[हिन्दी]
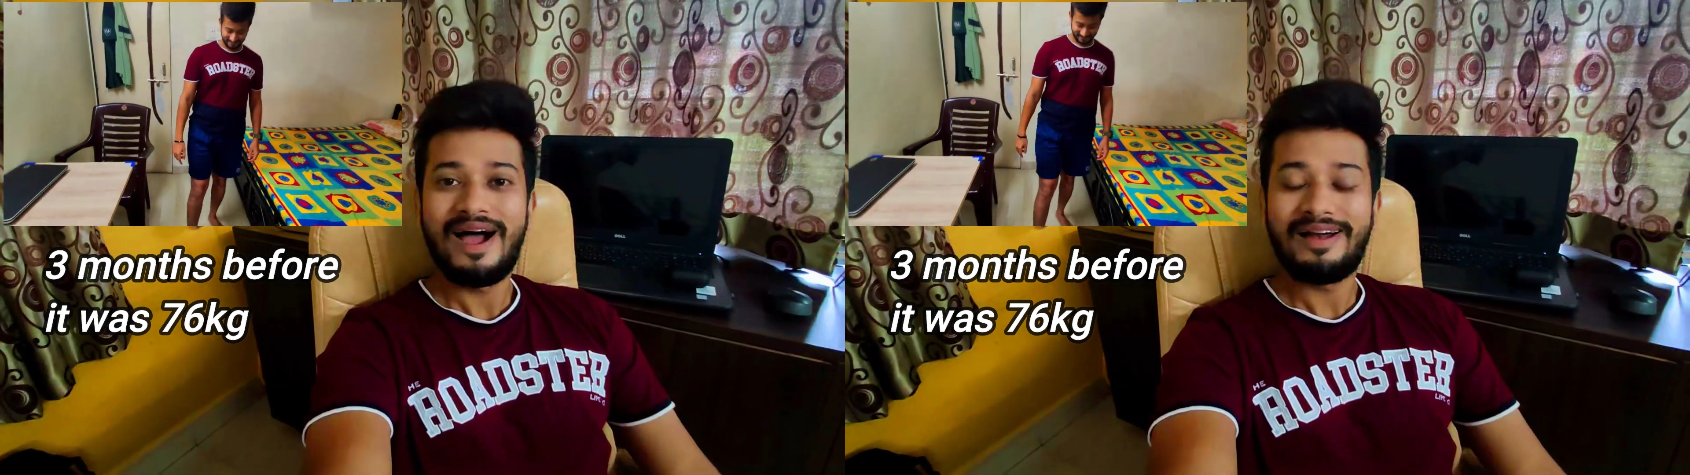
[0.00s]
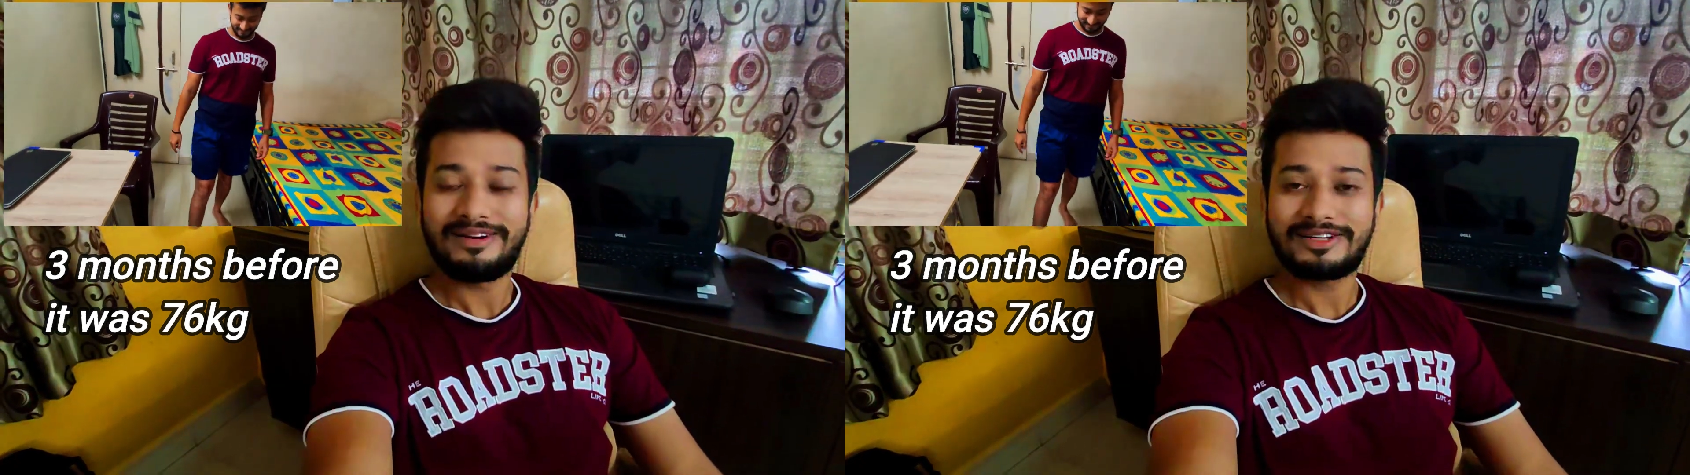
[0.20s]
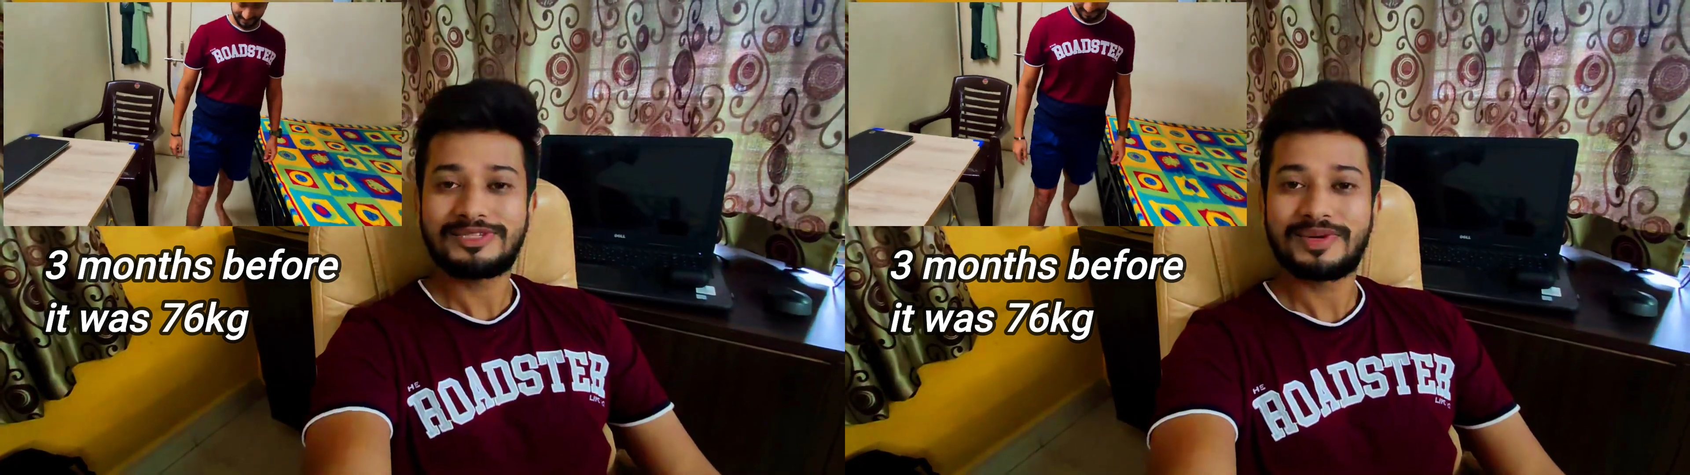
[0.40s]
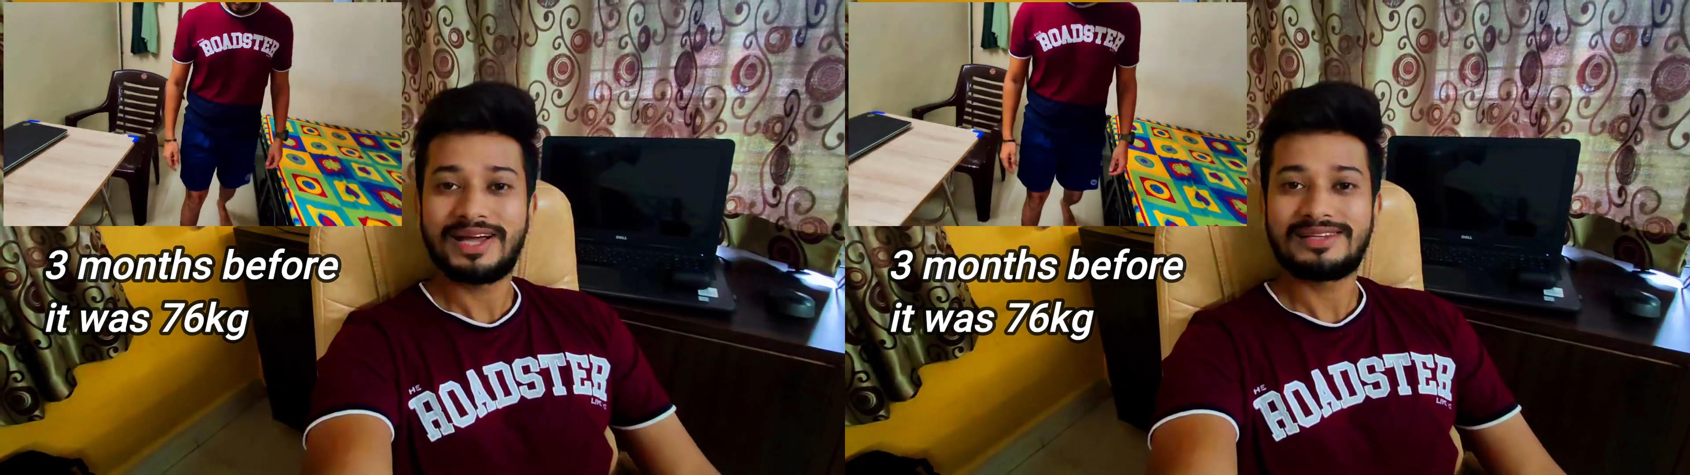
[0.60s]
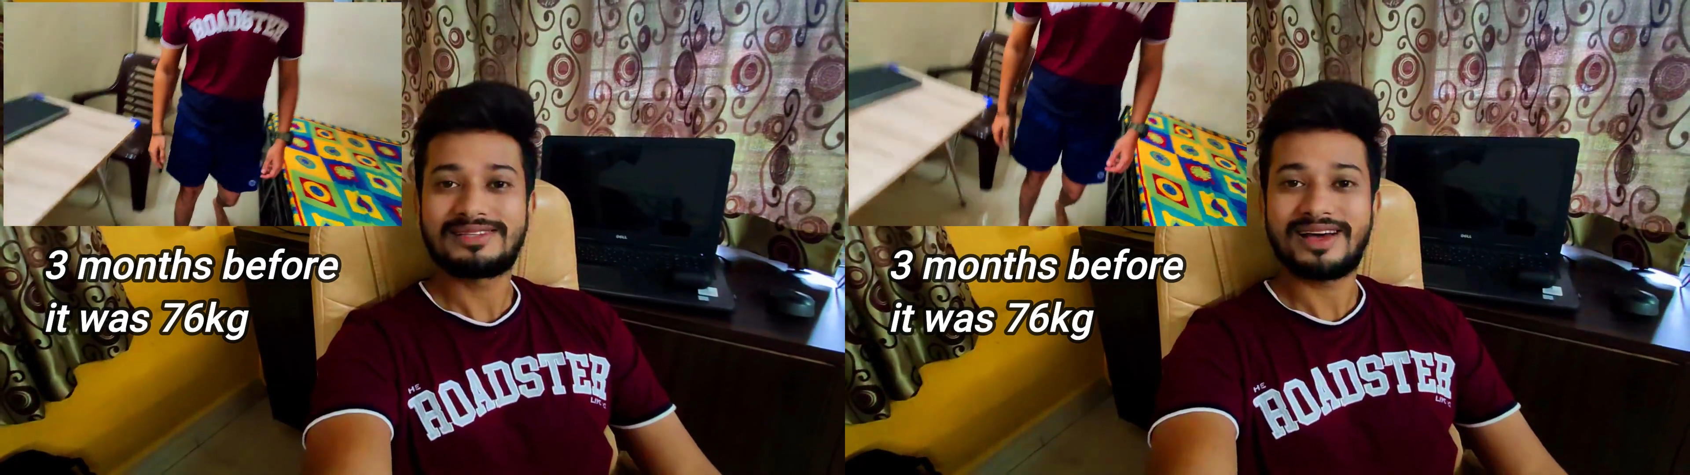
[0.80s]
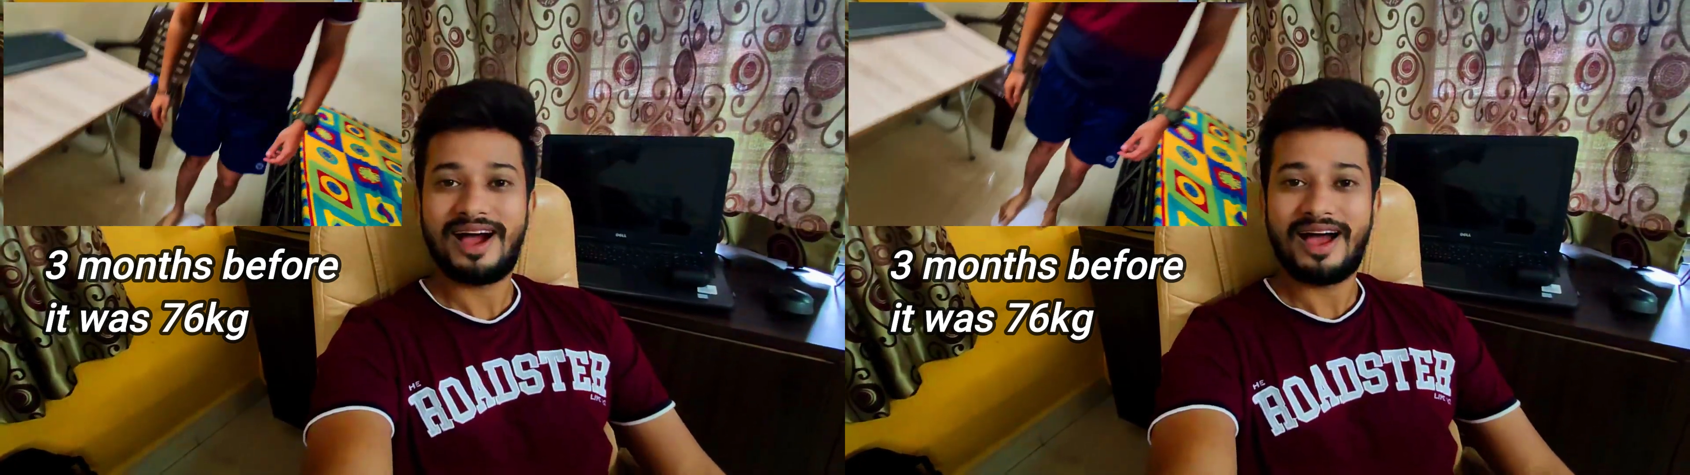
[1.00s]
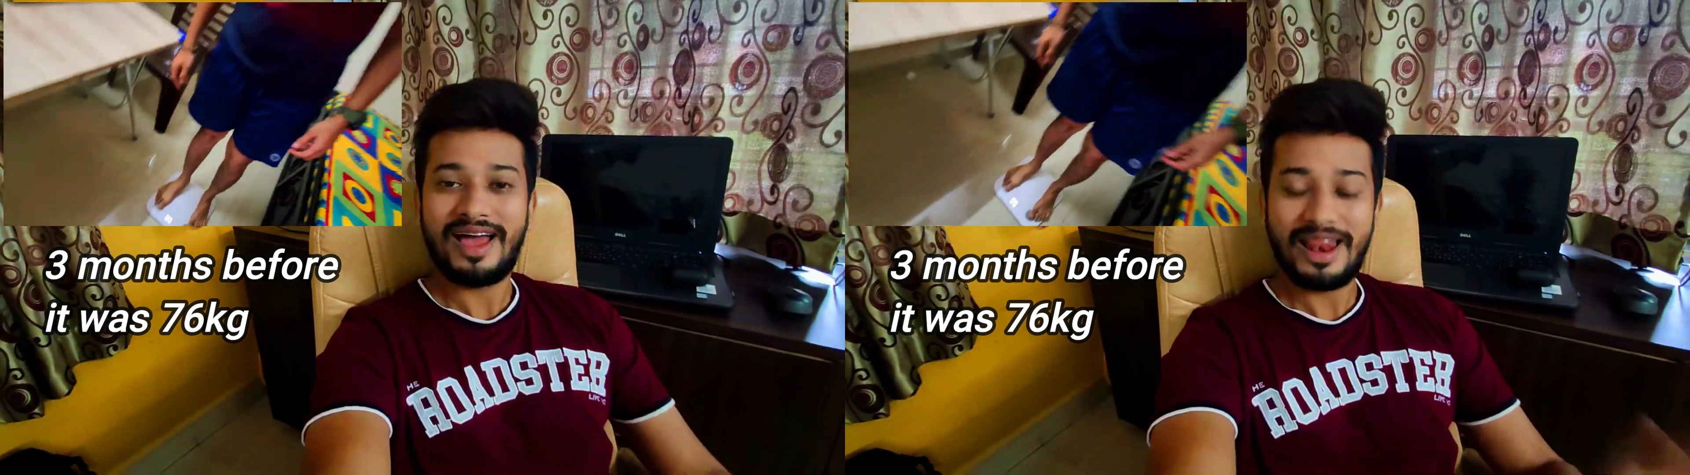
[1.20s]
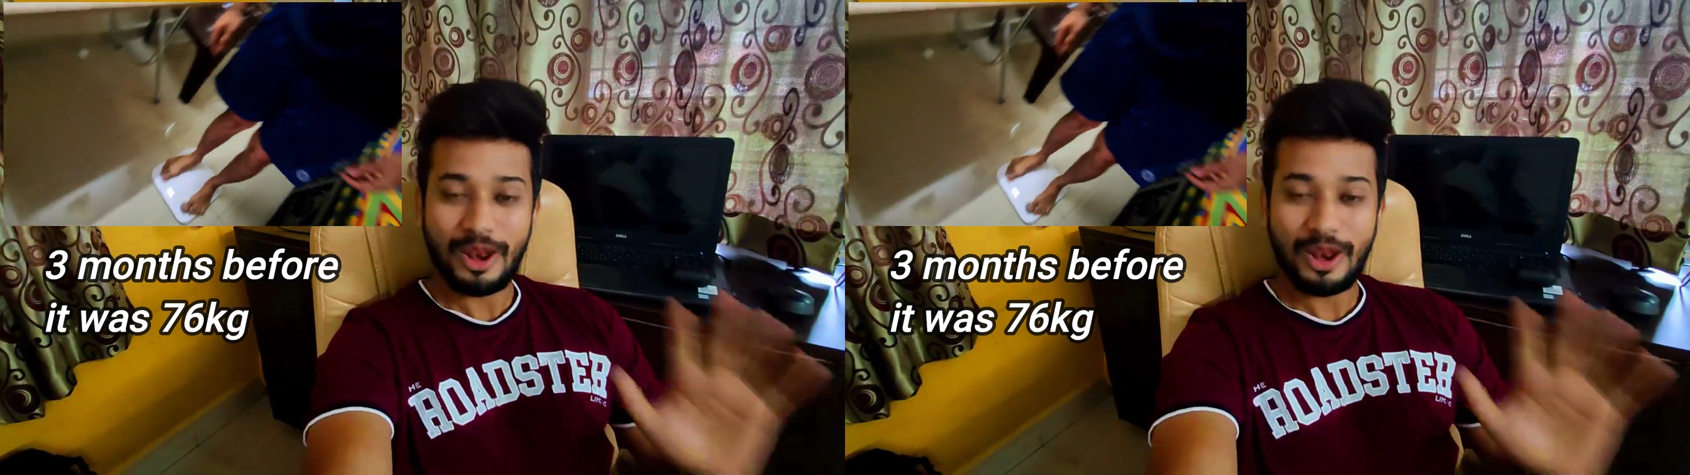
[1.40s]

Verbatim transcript: एंड ट्रस्ट मी गाइज आई